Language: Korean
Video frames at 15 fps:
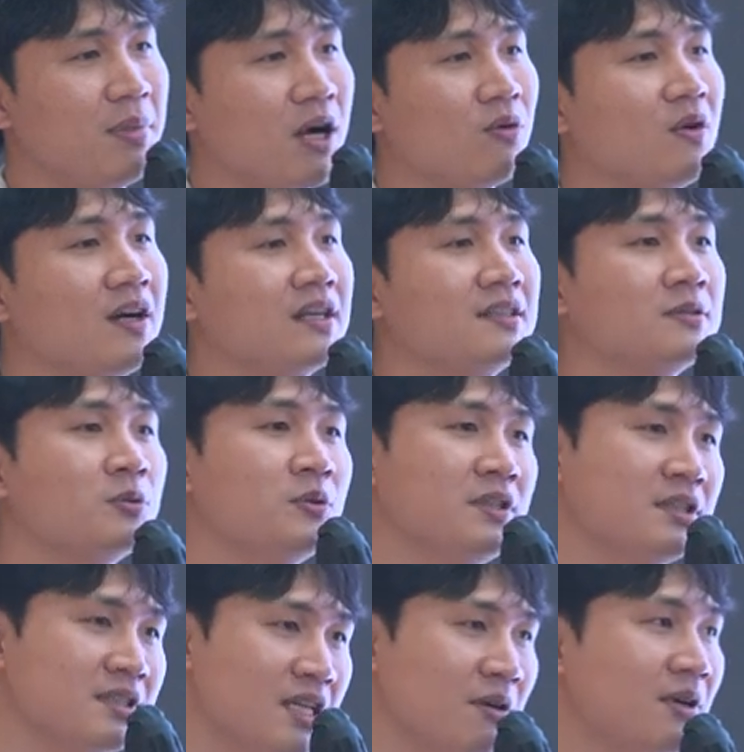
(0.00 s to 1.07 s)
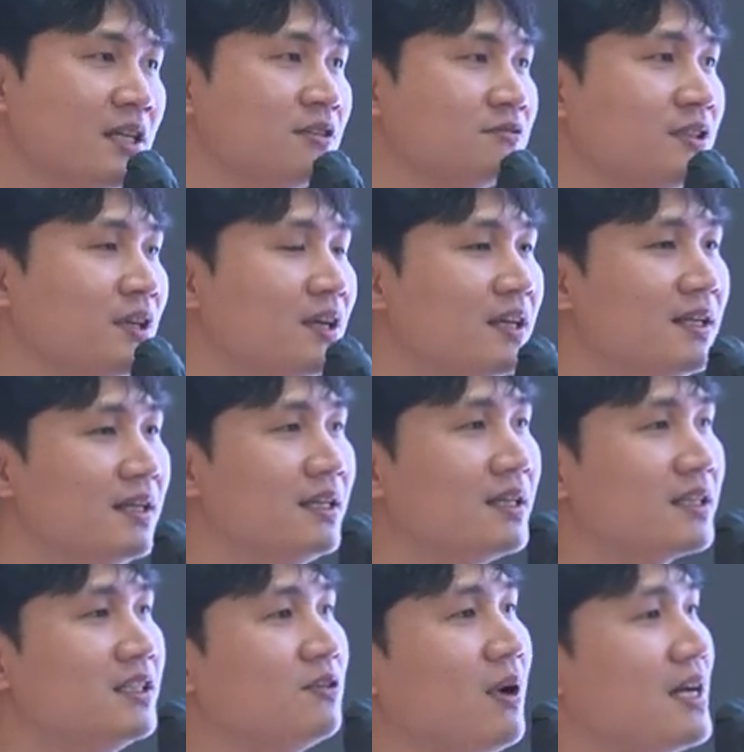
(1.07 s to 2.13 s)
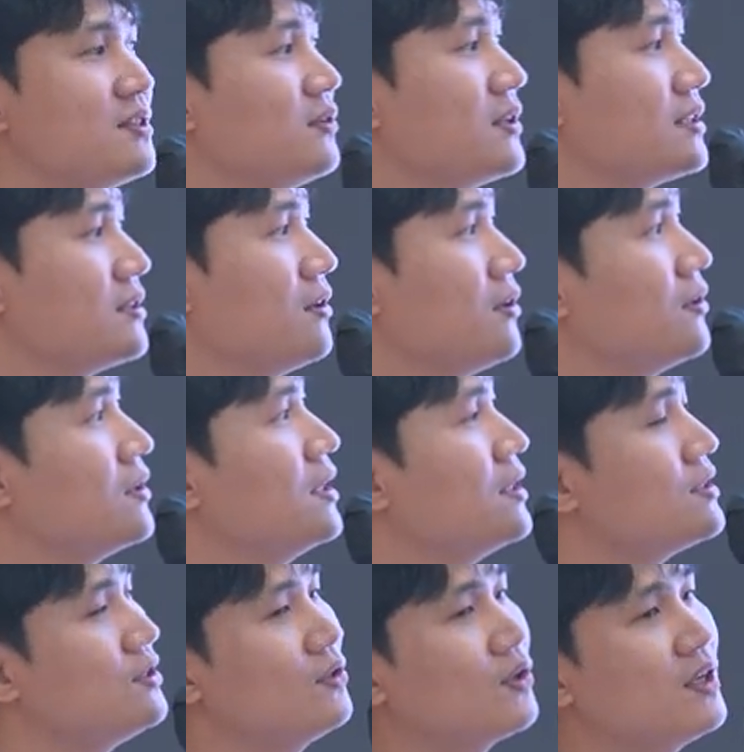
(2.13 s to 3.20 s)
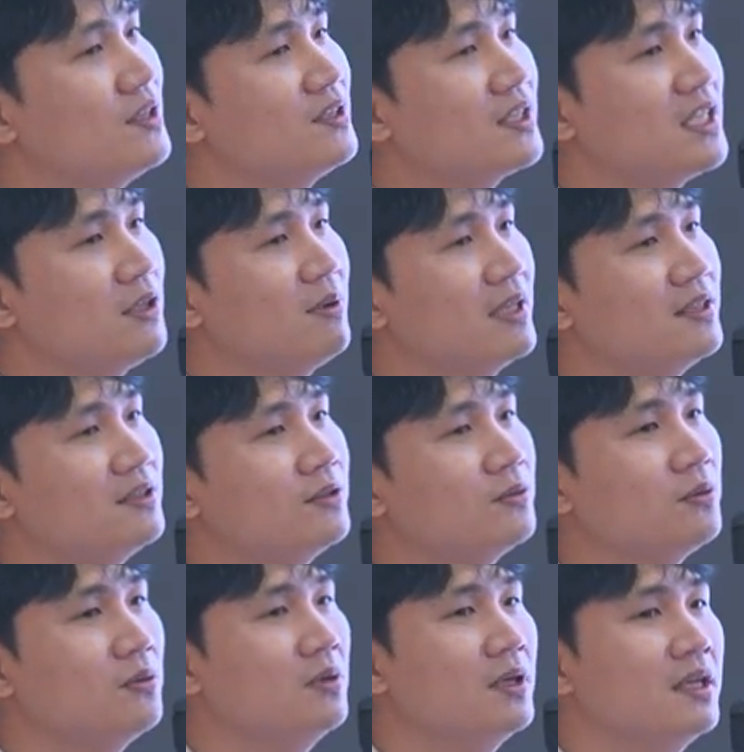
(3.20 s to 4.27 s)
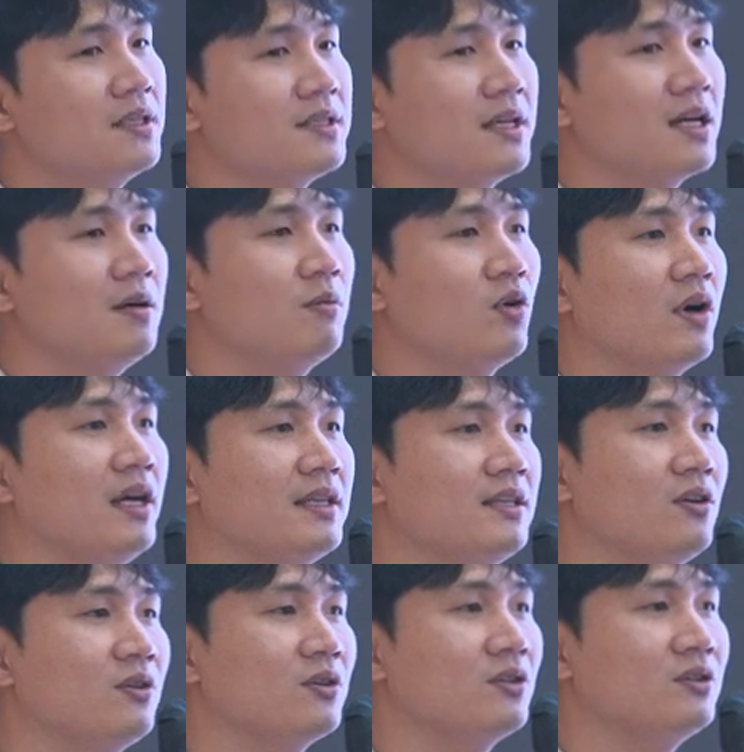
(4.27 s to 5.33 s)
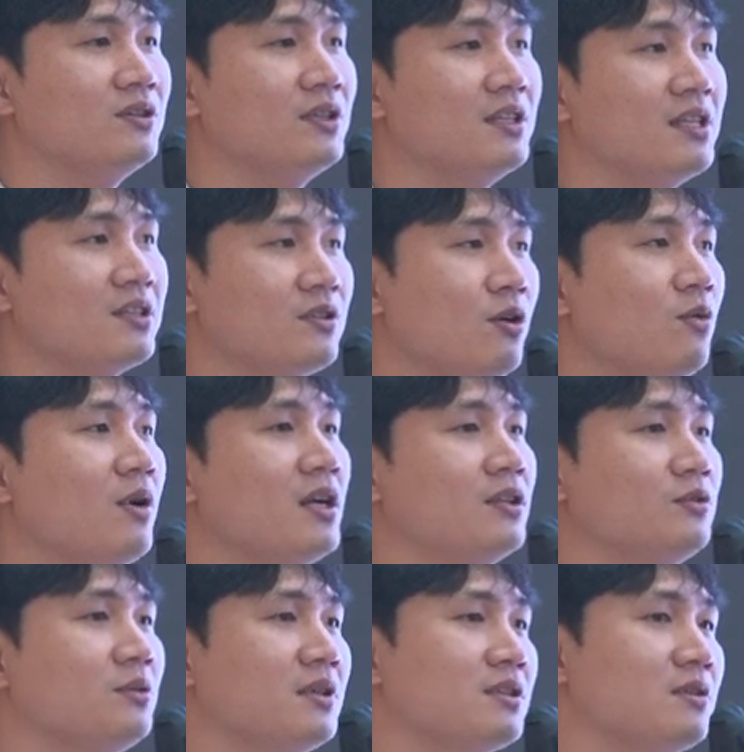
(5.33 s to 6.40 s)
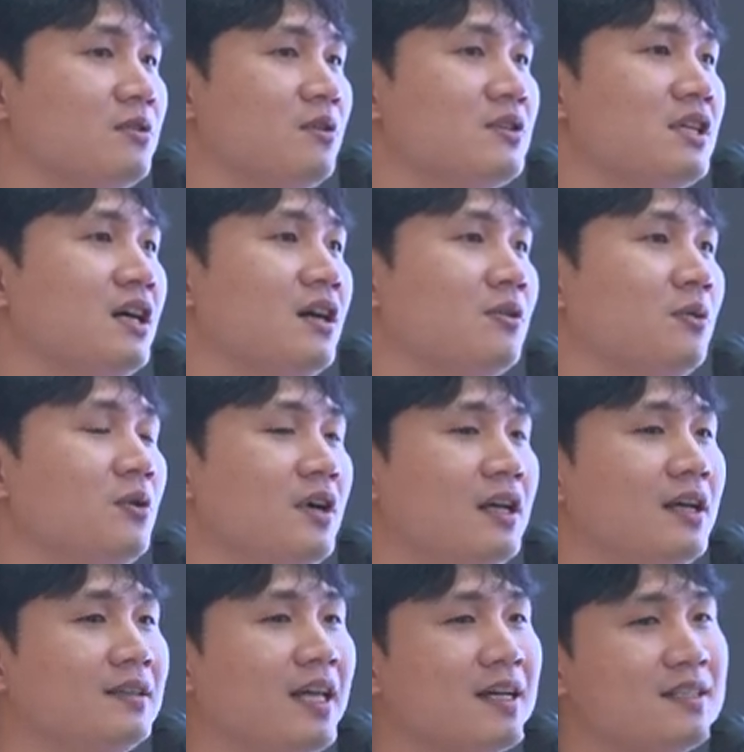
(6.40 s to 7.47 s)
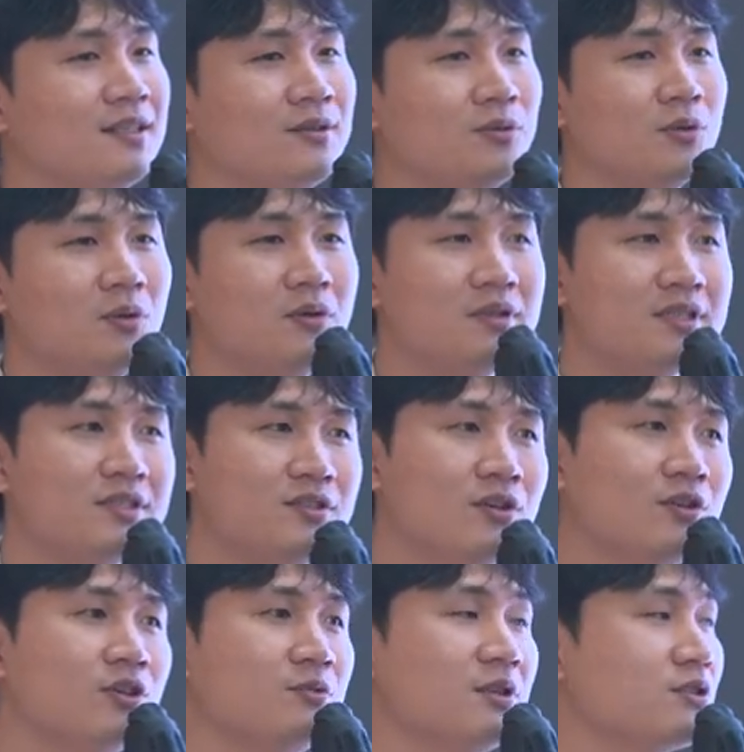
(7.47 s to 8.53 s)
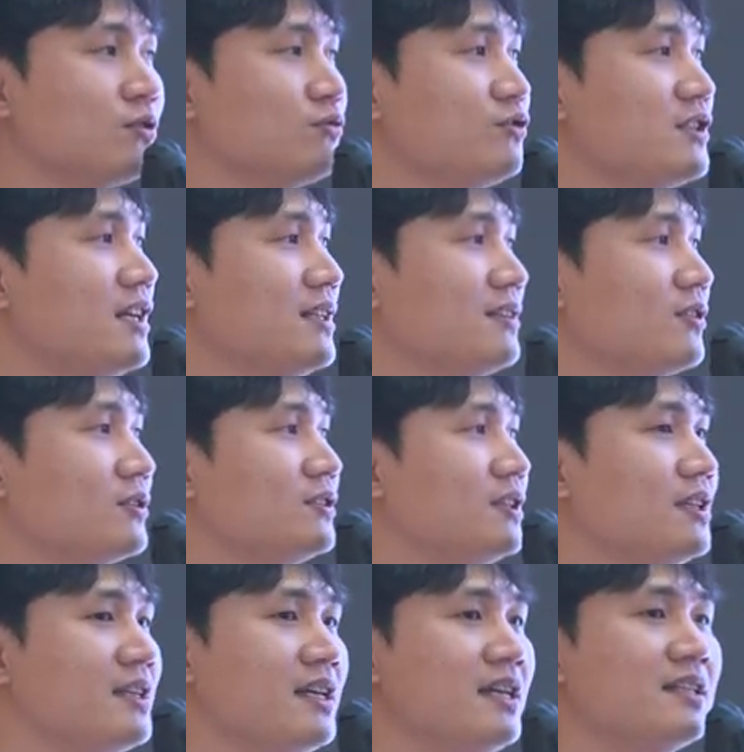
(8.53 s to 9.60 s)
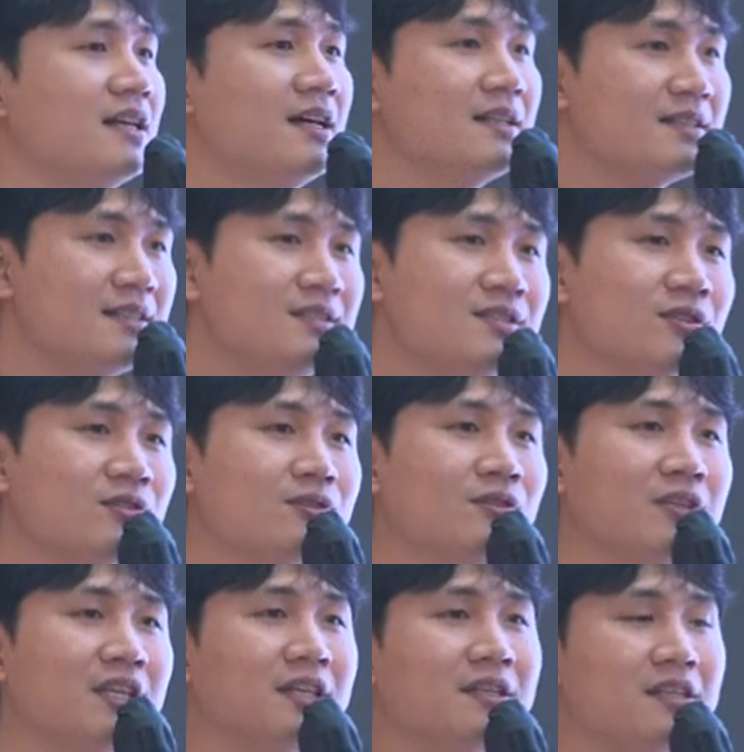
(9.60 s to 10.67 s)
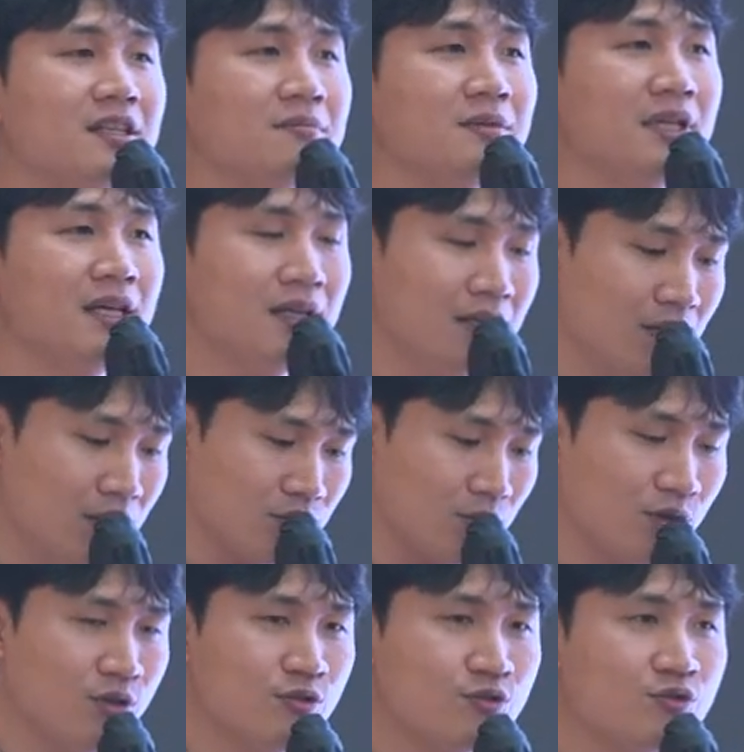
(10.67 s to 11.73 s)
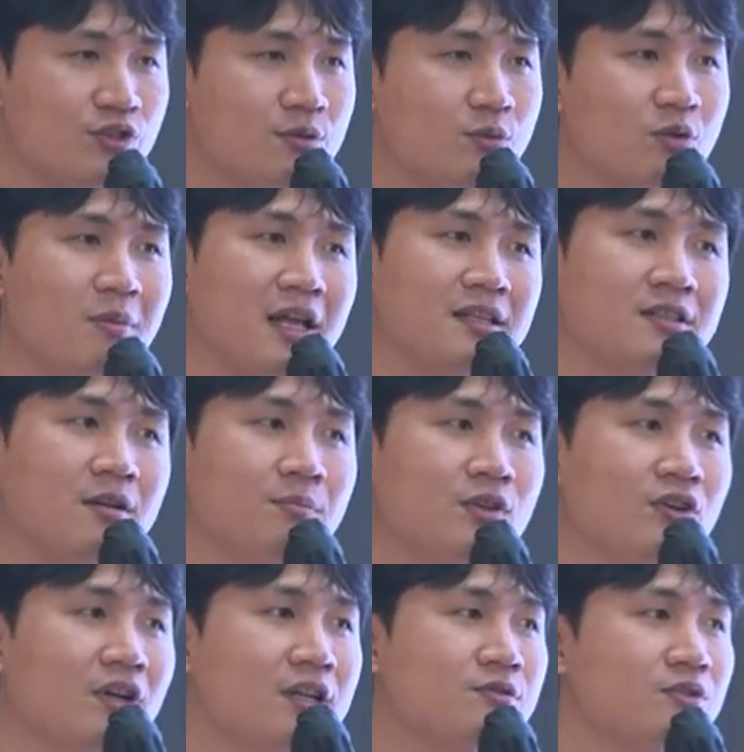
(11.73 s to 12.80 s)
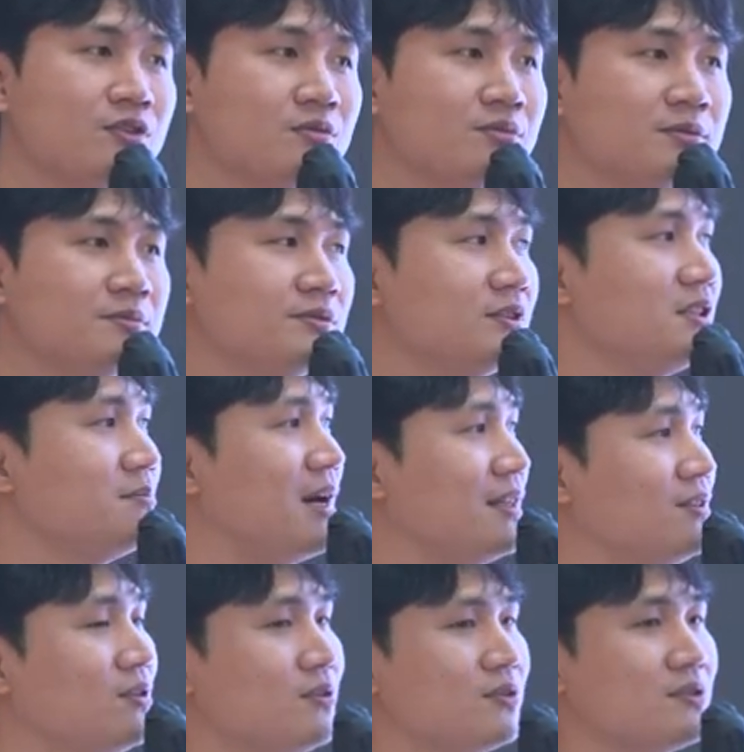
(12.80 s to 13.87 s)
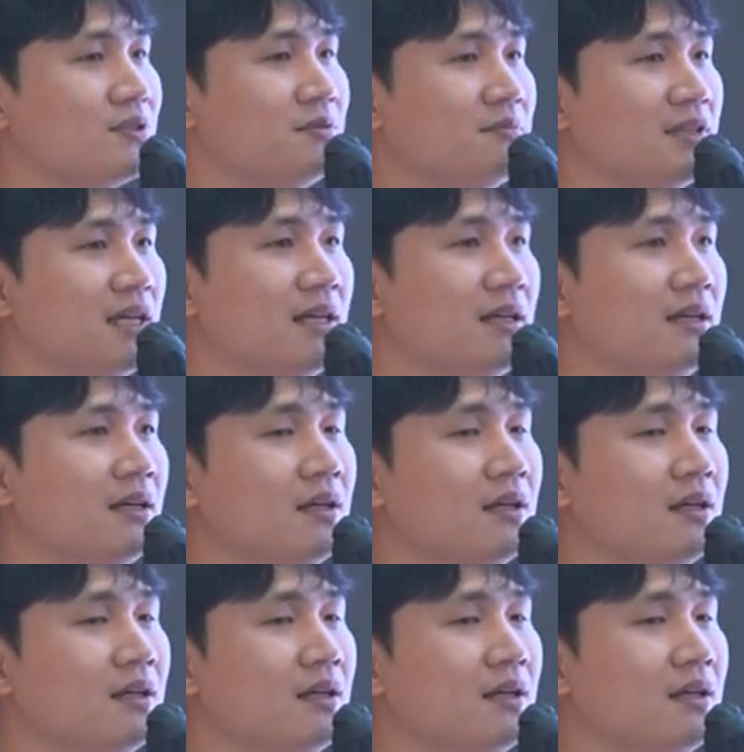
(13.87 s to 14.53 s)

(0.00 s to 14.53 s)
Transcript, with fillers: 바꿔가고 있는 상황이고요. 그 과정에서 지역에 있는 기관들도 제가 뭔가 이런 것들에 대한 성과를 통해서 성장하고 다시 또 지역을 위해서 투자하는 것들에 대한 진정성이 있기 때문에 저희를 중심으로 많은 협력을 할 수 있는 부분들이 만들어졌습니다.